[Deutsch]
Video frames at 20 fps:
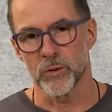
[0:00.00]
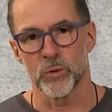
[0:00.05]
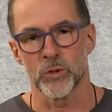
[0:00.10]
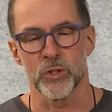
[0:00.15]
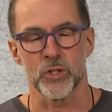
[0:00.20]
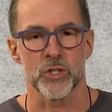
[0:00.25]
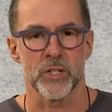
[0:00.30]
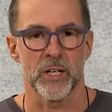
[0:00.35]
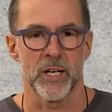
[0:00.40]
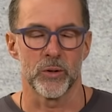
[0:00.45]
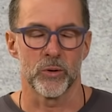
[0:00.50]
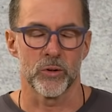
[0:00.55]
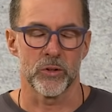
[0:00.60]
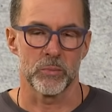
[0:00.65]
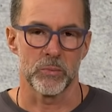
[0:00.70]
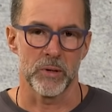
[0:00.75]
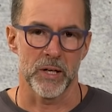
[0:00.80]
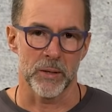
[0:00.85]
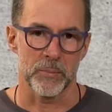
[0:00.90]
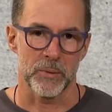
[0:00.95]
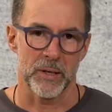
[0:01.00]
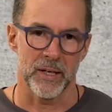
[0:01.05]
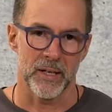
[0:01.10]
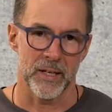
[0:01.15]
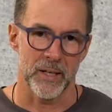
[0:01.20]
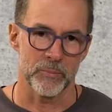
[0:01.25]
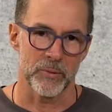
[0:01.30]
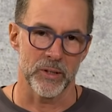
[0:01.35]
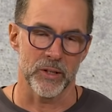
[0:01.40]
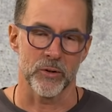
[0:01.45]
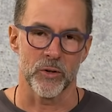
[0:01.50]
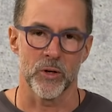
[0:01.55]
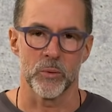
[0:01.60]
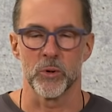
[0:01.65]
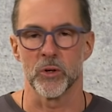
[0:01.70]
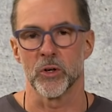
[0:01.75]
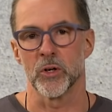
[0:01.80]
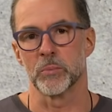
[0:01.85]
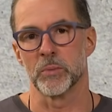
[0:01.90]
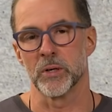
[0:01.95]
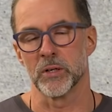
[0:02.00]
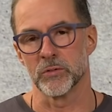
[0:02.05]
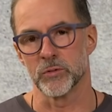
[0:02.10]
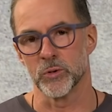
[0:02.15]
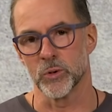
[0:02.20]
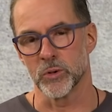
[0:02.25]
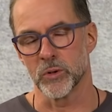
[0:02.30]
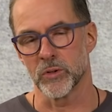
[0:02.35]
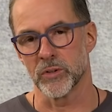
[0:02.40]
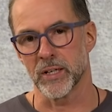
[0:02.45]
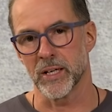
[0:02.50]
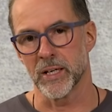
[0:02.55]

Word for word: Unterscheidungsmerkmal haben, da können wir noch ein paar Fotos